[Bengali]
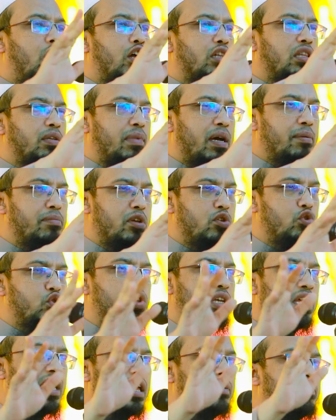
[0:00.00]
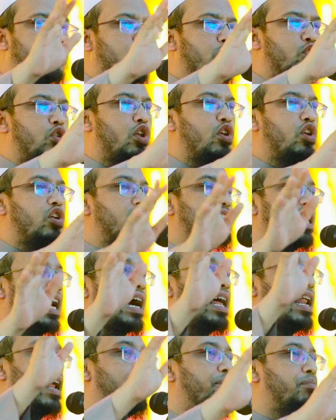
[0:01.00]
অথবা মিউজিকের বা অন্যান্য যে
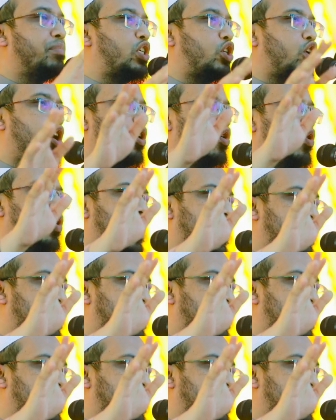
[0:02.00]
হারাম বিষয়গুলো